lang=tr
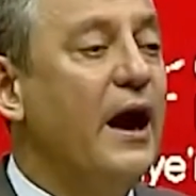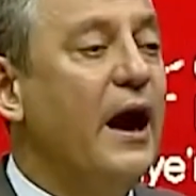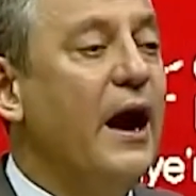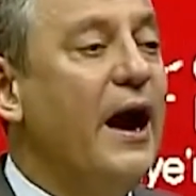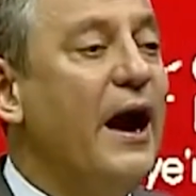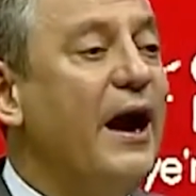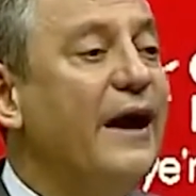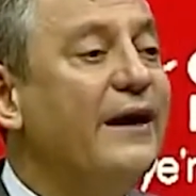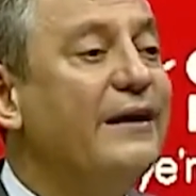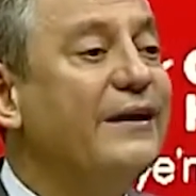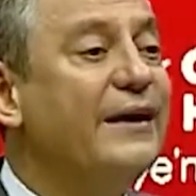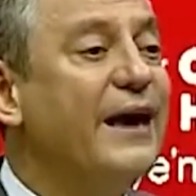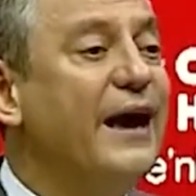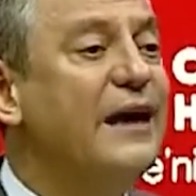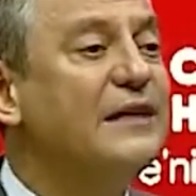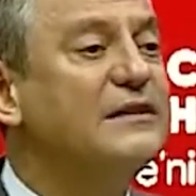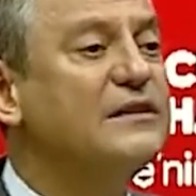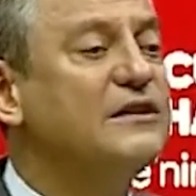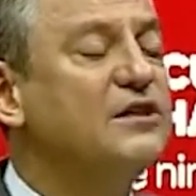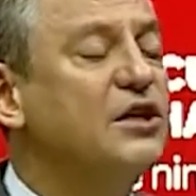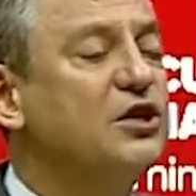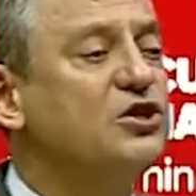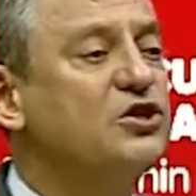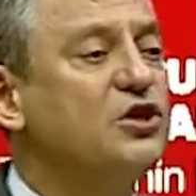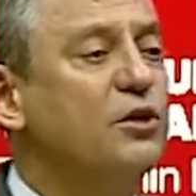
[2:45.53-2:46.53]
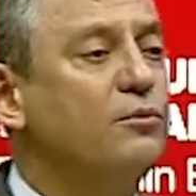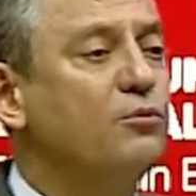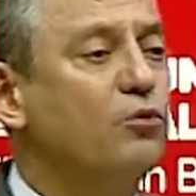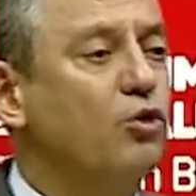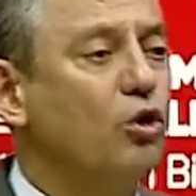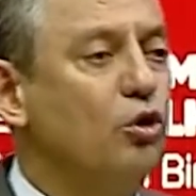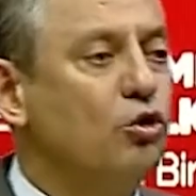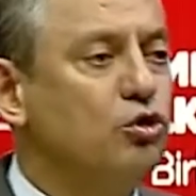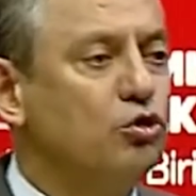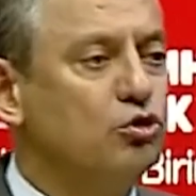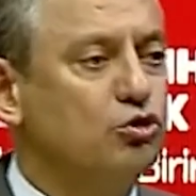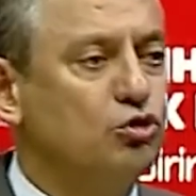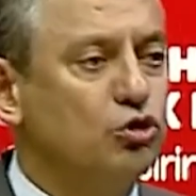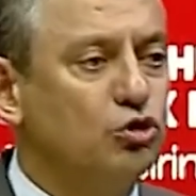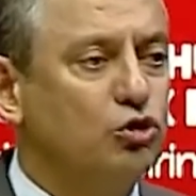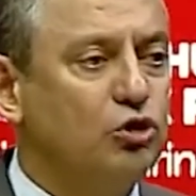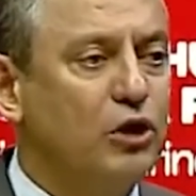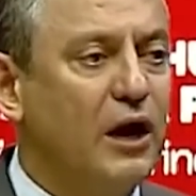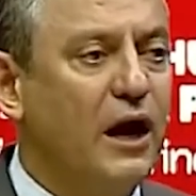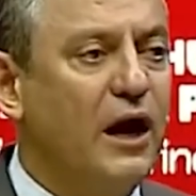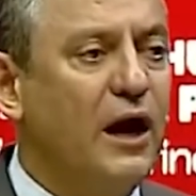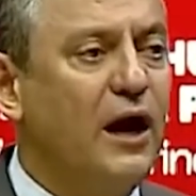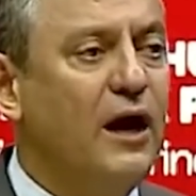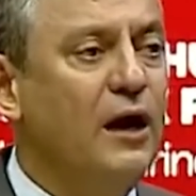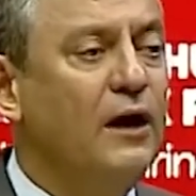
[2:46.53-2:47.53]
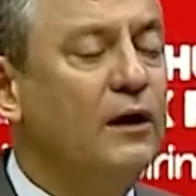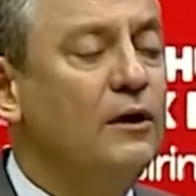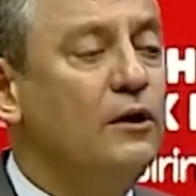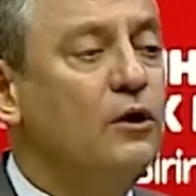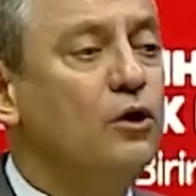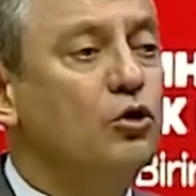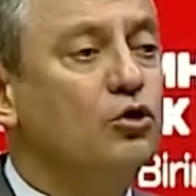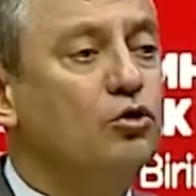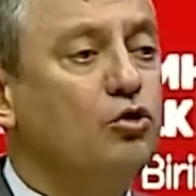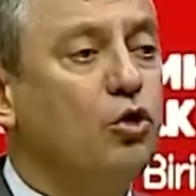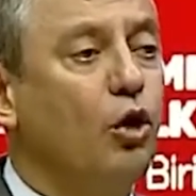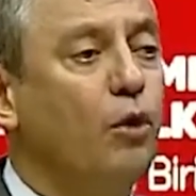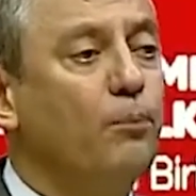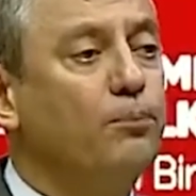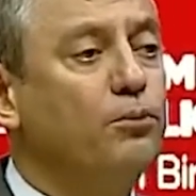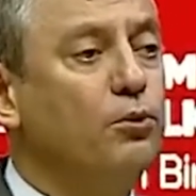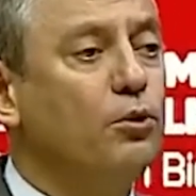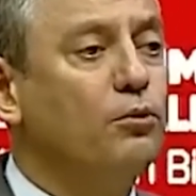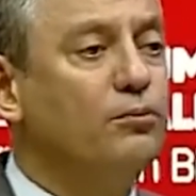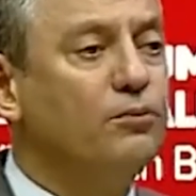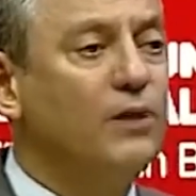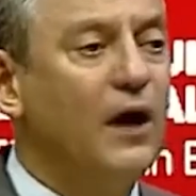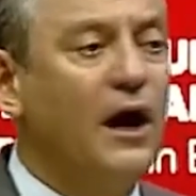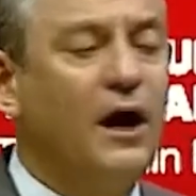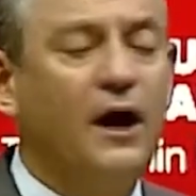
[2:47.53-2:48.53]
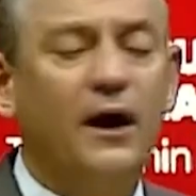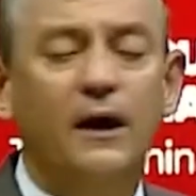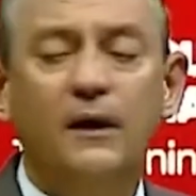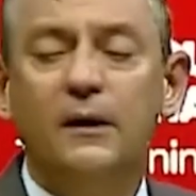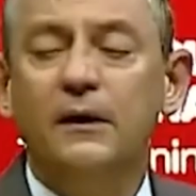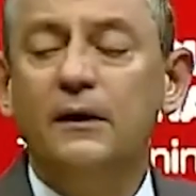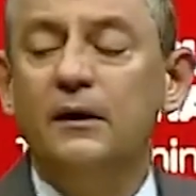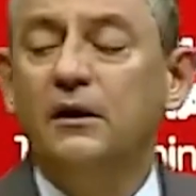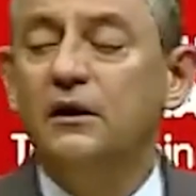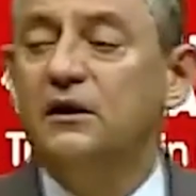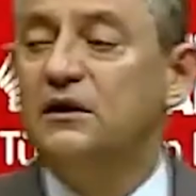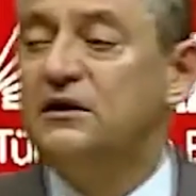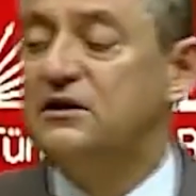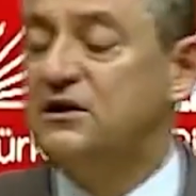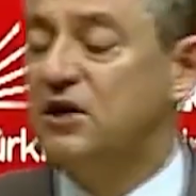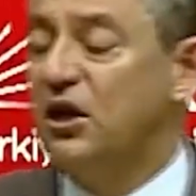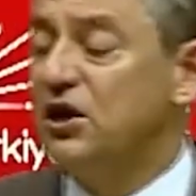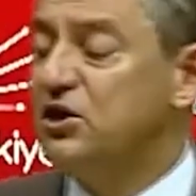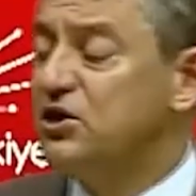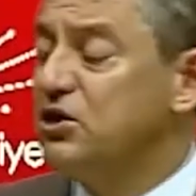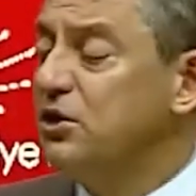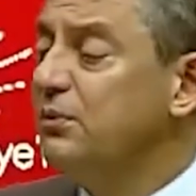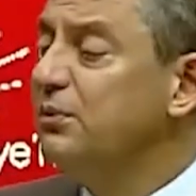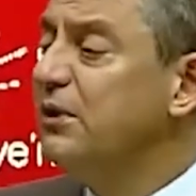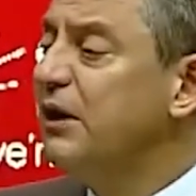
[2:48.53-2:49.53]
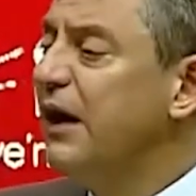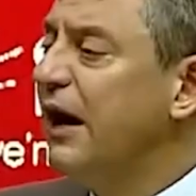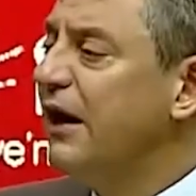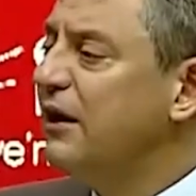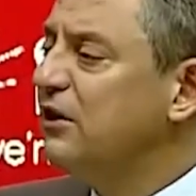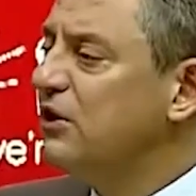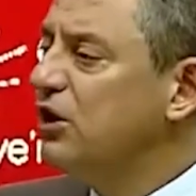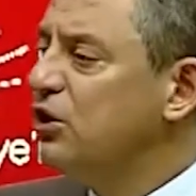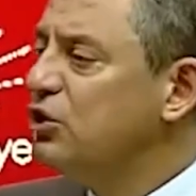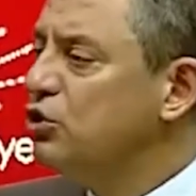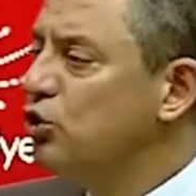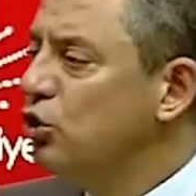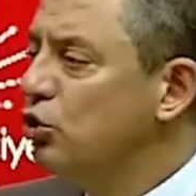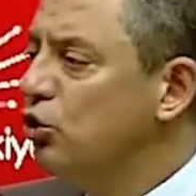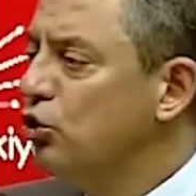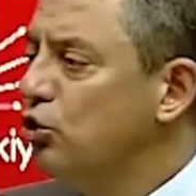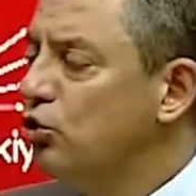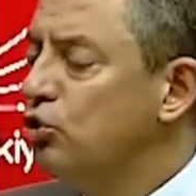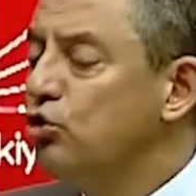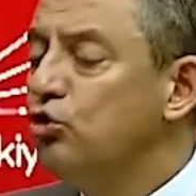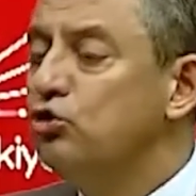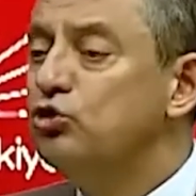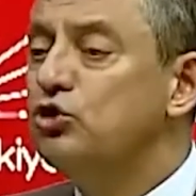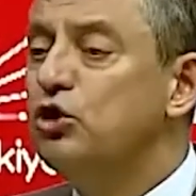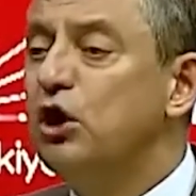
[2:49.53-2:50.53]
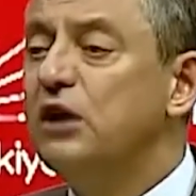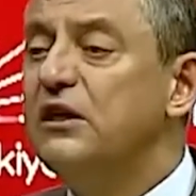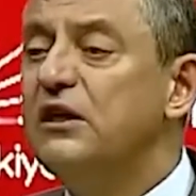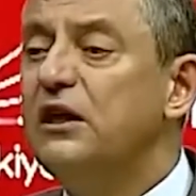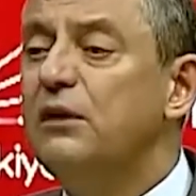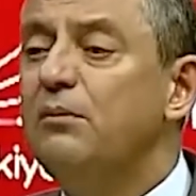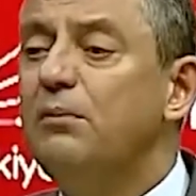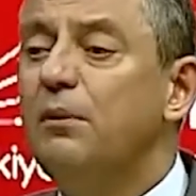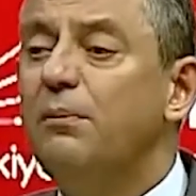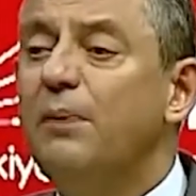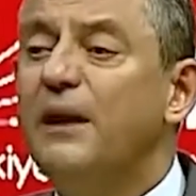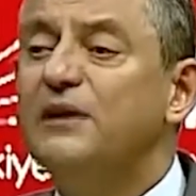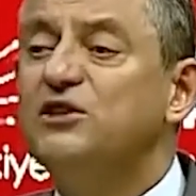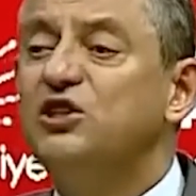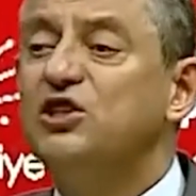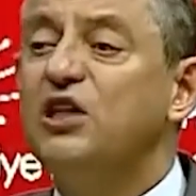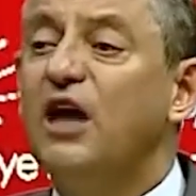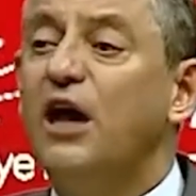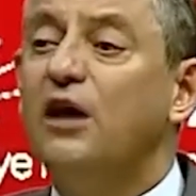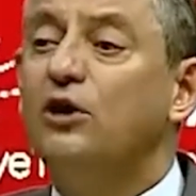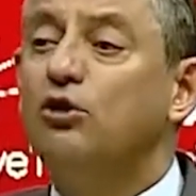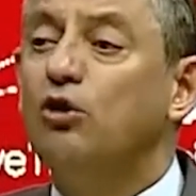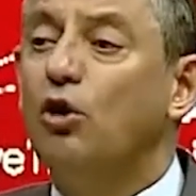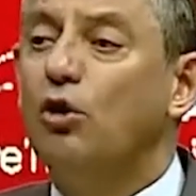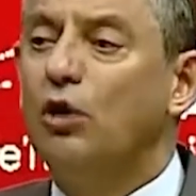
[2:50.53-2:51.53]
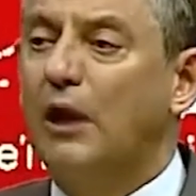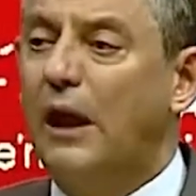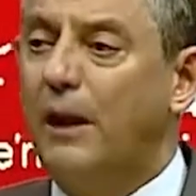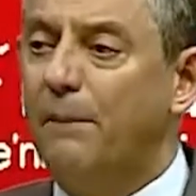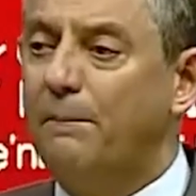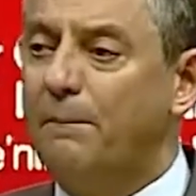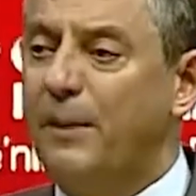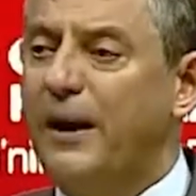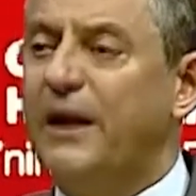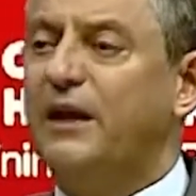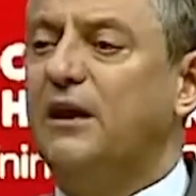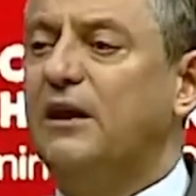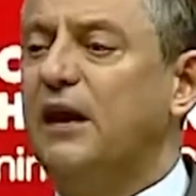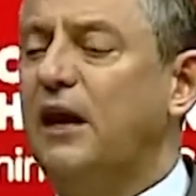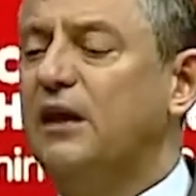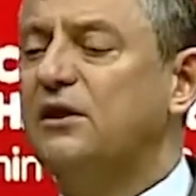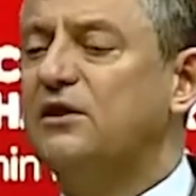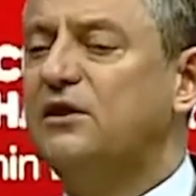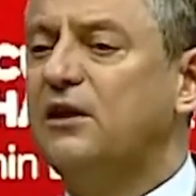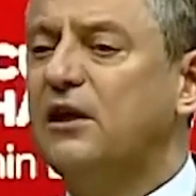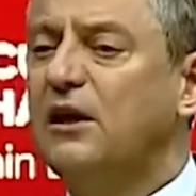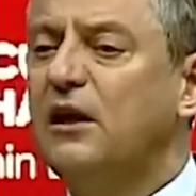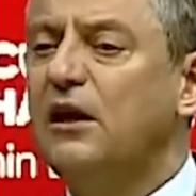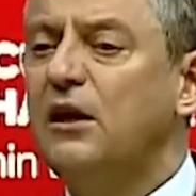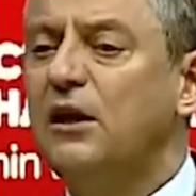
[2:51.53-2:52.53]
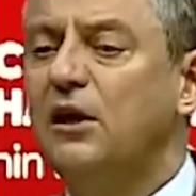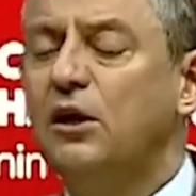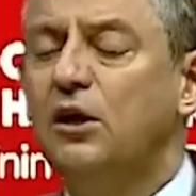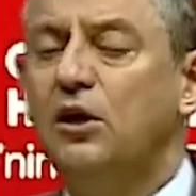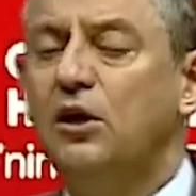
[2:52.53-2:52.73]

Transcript: Erken seçim konusunda toplumda seçimin ertesi günü yüzde 25'lerde olan beklenti